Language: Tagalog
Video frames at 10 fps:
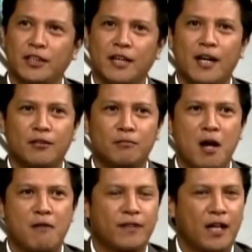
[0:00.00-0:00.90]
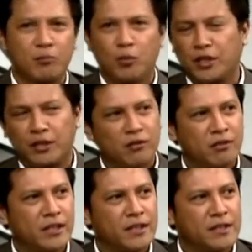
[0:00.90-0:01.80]
tayong mga flood
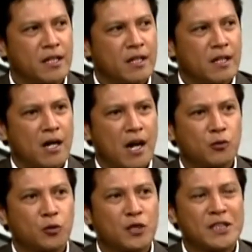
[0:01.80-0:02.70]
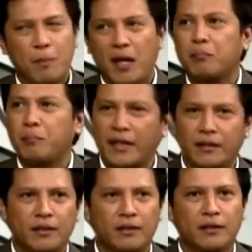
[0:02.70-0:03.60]
monitorings, mm. how to respond better.